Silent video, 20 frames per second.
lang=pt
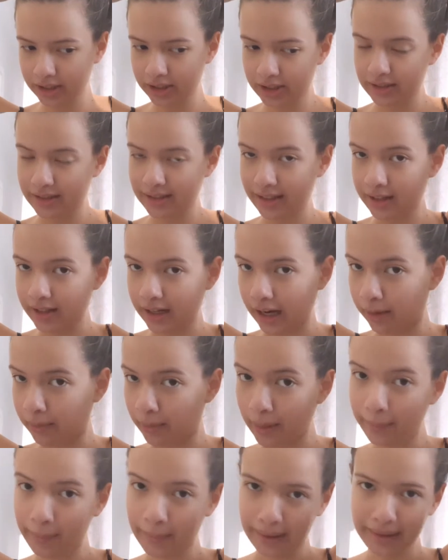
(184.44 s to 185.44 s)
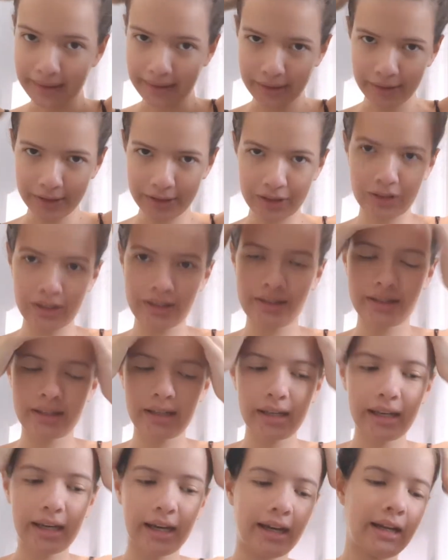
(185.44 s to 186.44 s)
de skincare, uma mini rotina de
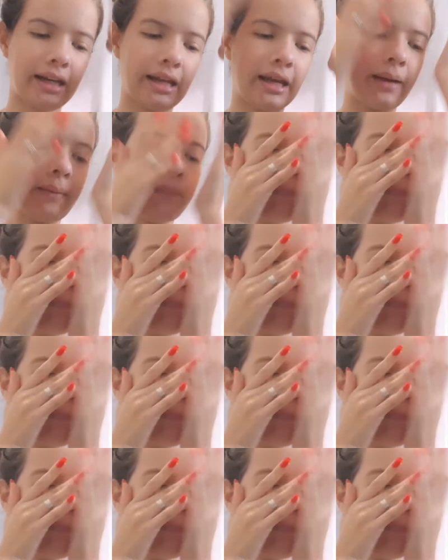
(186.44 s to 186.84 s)
skincare, né?